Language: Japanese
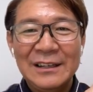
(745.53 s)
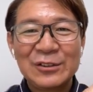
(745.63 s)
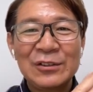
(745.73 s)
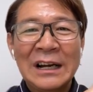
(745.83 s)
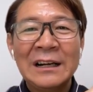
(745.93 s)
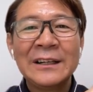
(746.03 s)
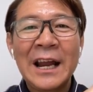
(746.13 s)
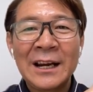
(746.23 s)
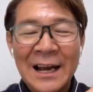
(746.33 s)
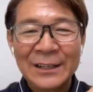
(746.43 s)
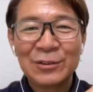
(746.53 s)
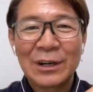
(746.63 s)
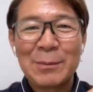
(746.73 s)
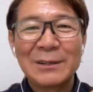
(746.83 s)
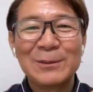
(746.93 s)
その中に恋愛と
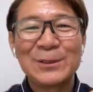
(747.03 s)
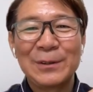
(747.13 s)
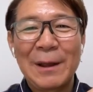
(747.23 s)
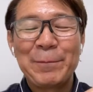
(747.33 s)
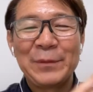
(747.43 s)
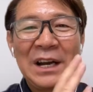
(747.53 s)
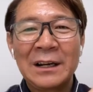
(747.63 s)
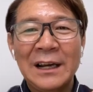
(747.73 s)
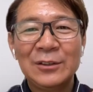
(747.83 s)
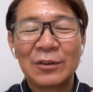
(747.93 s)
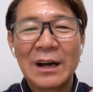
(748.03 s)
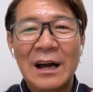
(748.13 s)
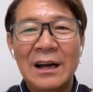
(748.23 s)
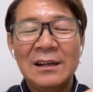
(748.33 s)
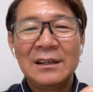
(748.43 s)
かもありますよね恋愛とか、